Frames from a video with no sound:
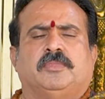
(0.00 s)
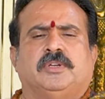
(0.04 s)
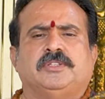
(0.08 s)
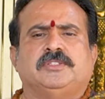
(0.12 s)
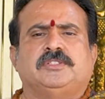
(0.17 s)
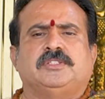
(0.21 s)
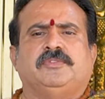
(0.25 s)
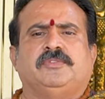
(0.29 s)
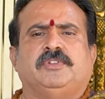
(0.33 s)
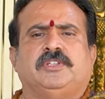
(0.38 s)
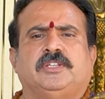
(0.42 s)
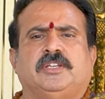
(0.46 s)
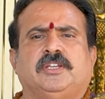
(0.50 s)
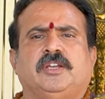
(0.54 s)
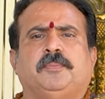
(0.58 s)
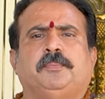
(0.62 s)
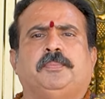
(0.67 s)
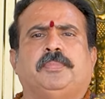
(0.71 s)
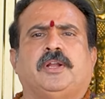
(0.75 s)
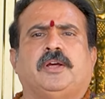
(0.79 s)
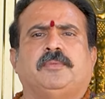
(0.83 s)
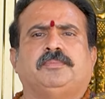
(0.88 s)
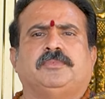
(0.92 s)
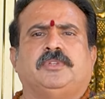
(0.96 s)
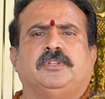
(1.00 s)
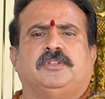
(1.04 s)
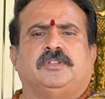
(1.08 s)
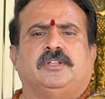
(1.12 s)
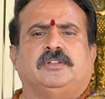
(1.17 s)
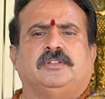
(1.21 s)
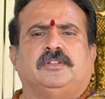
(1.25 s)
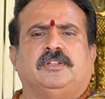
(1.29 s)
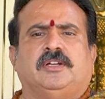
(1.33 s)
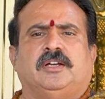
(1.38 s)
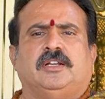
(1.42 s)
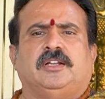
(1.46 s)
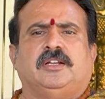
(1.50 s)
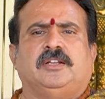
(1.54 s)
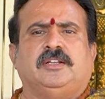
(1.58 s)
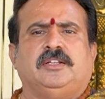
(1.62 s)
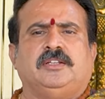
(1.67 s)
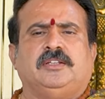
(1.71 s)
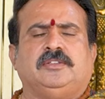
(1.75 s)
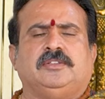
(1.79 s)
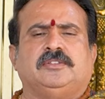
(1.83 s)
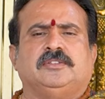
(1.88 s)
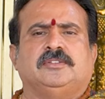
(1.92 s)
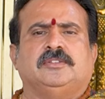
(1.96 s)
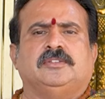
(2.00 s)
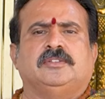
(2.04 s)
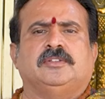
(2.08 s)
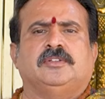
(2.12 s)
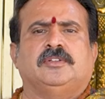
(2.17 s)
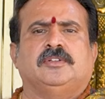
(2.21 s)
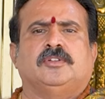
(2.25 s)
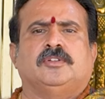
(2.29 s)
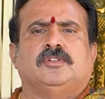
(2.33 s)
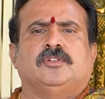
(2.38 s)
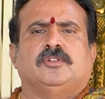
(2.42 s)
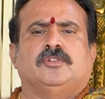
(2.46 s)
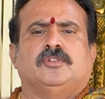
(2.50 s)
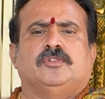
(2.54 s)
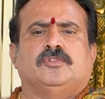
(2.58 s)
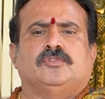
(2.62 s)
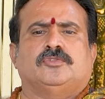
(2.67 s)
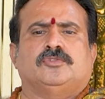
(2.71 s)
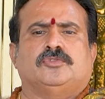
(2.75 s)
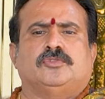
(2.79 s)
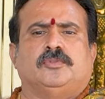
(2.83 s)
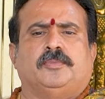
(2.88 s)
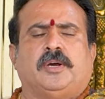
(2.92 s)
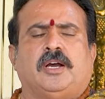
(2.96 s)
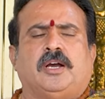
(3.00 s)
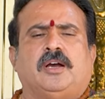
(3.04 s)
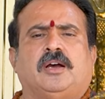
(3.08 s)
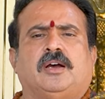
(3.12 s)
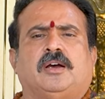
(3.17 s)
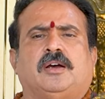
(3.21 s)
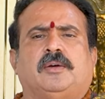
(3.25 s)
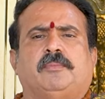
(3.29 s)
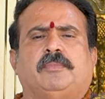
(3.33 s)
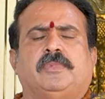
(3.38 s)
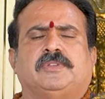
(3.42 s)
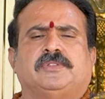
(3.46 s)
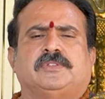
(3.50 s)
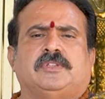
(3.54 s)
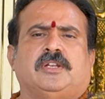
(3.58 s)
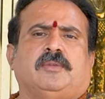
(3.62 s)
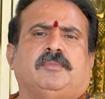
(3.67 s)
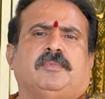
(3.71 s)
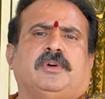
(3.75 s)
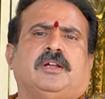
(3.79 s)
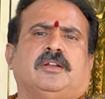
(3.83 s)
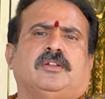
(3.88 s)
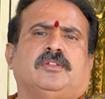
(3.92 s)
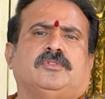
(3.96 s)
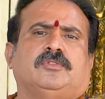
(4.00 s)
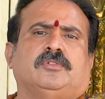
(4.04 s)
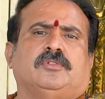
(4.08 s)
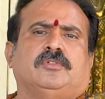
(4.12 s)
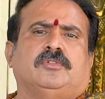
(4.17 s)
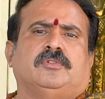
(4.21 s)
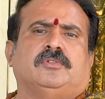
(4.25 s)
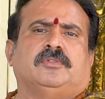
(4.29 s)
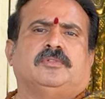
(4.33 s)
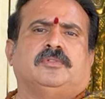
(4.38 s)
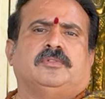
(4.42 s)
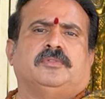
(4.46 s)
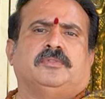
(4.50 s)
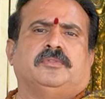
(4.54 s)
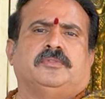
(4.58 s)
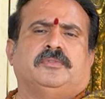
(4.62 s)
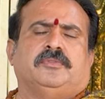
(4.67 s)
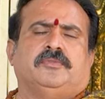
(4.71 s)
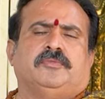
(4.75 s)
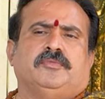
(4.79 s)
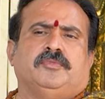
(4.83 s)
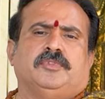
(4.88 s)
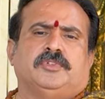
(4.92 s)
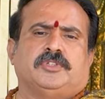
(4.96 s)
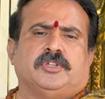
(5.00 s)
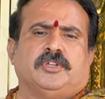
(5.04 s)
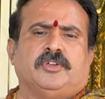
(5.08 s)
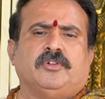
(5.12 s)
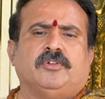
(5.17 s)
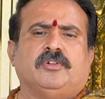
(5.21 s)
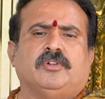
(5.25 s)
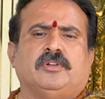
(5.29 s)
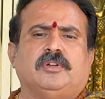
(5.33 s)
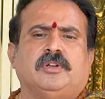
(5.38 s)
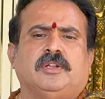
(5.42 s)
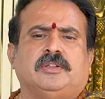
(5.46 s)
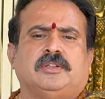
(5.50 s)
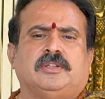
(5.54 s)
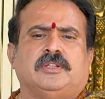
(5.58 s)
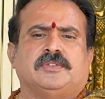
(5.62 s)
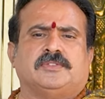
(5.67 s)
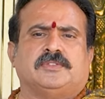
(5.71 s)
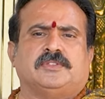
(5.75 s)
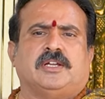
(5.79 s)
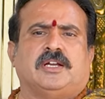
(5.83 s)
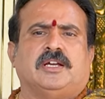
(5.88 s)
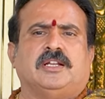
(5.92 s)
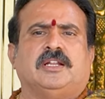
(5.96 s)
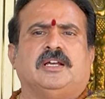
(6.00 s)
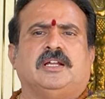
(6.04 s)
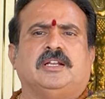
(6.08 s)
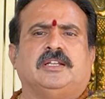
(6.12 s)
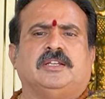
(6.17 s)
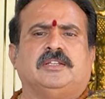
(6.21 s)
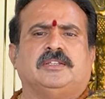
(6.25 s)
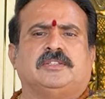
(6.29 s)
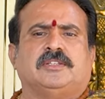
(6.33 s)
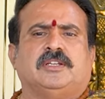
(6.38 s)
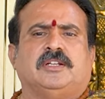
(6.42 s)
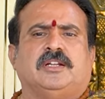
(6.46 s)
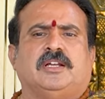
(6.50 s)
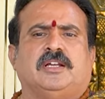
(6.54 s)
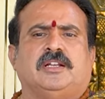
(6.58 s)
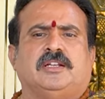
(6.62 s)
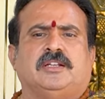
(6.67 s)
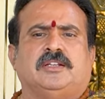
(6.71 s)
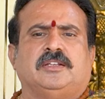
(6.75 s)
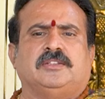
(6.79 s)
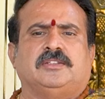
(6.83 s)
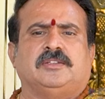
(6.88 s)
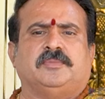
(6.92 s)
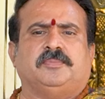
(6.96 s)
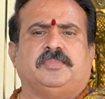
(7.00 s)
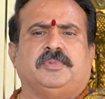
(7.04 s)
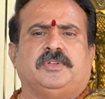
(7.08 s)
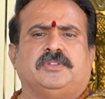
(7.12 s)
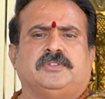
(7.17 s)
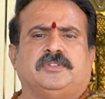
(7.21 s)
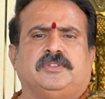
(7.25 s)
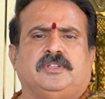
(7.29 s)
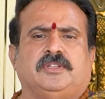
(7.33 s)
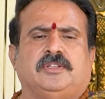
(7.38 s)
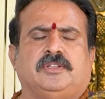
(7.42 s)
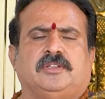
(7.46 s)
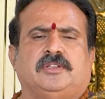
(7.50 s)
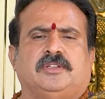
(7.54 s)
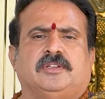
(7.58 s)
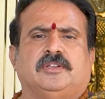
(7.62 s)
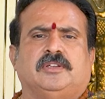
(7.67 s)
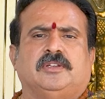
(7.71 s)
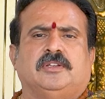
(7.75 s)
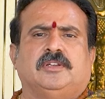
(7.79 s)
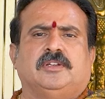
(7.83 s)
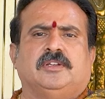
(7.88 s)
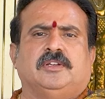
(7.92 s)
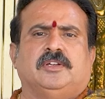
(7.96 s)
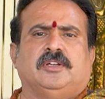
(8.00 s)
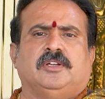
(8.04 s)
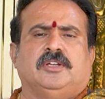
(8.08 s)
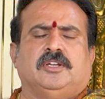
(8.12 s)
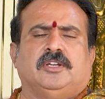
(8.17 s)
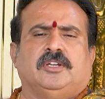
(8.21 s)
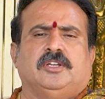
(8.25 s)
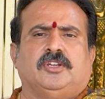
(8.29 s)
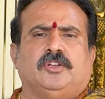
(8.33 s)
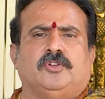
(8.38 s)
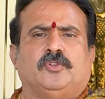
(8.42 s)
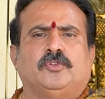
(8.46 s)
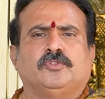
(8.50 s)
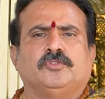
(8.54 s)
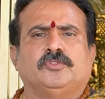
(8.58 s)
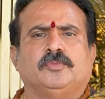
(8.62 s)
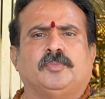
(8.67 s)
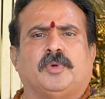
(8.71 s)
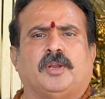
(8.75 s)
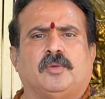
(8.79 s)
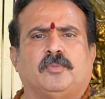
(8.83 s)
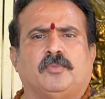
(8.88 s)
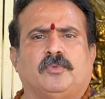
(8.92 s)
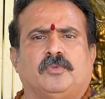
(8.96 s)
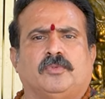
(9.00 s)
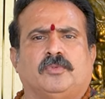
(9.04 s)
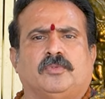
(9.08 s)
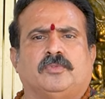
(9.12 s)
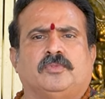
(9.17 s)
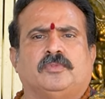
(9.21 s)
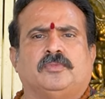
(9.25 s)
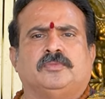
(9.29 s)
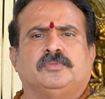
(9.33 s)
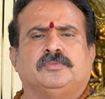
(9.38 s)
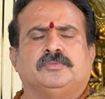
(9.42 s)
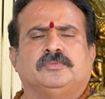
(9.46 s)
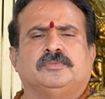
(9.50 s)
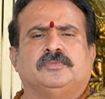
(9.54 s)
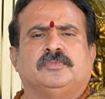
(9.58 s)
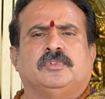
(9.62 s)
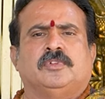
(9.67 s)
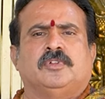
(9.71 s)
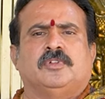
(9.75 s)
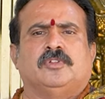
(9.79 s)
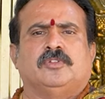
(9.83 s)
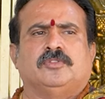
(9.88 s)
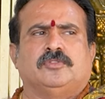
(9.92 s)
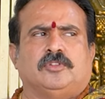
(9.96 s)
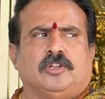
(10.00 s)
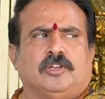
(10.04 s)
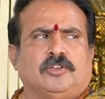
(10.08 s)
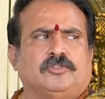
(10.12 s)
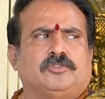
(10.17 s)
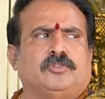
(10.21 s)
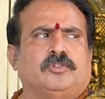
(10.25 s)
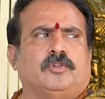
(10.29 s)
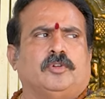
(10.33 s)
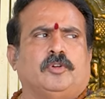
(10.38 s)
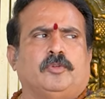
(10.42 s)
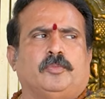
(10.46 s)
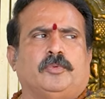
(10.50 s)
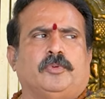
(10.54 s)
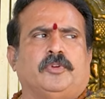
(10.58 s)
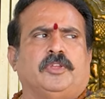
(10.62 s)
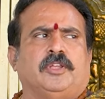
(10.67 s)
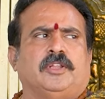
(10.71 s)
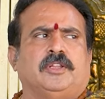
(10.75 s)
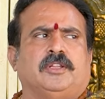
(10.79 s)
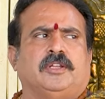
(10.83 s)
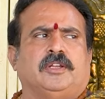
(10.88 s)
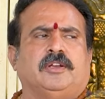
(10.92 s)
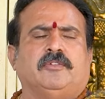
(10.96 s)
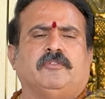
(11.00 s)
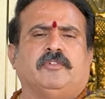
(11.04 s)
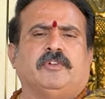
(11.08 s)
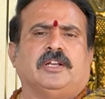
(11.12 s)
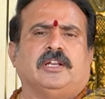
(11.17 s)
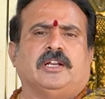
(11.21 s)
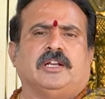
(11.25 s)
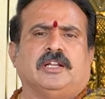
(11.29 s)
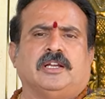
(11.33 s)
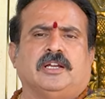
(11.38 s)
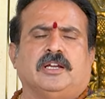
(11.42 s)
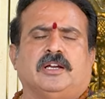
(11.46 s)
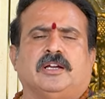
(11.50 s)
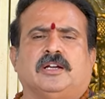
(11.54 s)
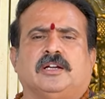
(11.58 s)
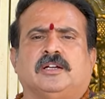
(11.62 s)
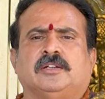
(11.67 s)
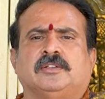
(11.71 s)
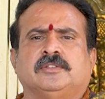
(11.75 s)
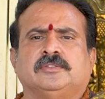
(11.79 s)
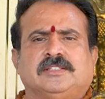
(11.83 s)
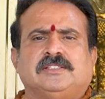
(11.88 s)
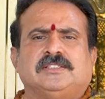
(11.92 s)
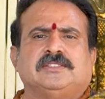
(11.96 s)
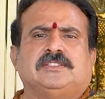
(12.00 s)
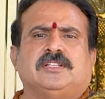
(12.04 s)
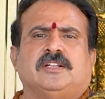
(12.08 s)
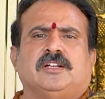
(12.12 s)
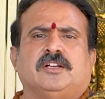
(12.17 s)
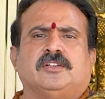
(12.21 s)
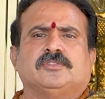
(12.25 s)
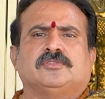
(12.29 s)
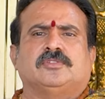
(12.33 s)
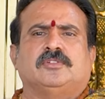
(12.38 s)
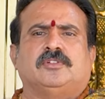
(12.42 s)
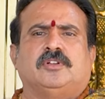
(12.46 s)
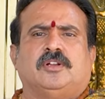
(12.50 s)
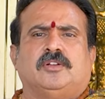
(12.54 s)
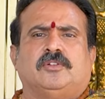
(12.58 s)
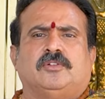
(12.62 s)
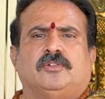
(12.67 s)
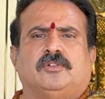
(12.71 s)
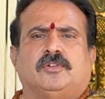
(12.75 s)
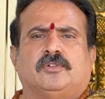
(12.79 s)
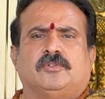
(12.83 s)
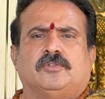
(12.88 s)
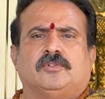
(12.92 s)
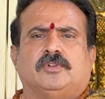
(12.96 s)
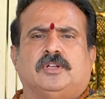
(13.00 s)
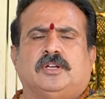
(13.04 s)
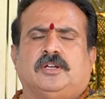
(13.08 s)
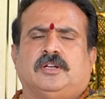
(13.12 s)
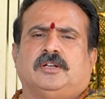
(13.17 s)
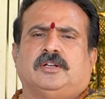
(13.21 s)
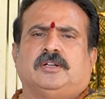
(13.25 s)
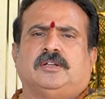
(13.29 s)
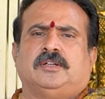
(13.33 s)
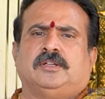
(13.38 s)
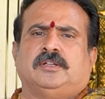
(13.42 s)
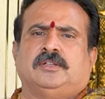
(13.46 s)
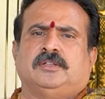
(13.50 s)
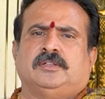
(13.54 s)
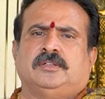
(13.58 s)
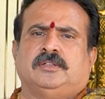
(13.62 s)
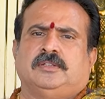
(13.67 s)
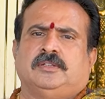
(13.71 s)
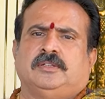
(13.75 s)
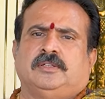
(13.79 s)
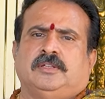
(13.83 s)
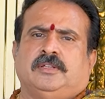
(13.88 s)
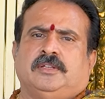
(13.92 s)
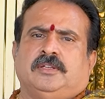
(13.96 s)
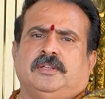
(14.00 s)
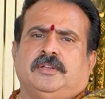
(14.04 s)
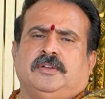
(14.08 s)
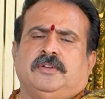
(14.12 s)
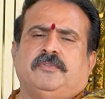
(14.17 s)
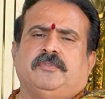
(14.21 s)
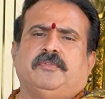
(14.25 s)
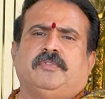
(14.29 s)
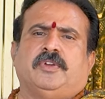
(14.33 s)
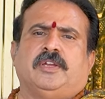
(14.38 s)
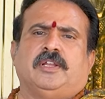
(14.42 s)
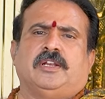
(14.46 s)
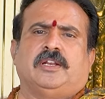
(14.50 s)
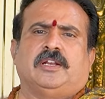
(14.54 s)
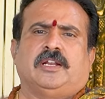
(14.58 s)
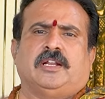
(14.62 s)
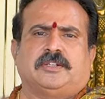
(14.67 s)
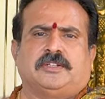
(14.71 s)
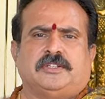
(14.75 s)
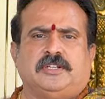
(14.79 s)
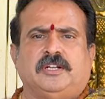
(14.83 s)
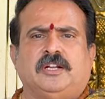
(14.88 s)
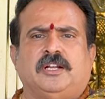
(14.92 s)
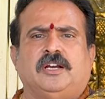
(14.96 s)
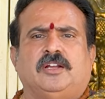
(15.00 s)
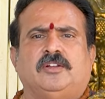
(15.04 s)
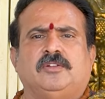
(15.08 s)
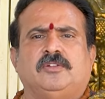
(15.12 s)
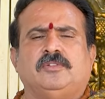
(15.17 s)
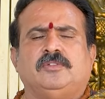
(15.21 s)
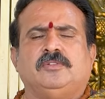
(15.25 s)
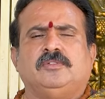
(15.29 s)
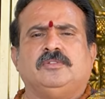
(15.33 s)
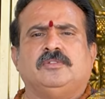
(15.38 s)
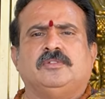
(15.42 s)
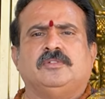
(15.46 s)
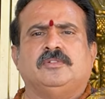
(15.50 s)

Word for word: మంచి విజయ ప్రాప్తి చెందాలని శుభ మిశ్రమాలతో విజయోన్నత స్థానానికి చేరాలని చెప్పేసి ఈరోజు మనము తెలుసుకోబోయేది ఏమిటనగా ఆదశ రాసులలో కూడా వీరి లక్షణాలు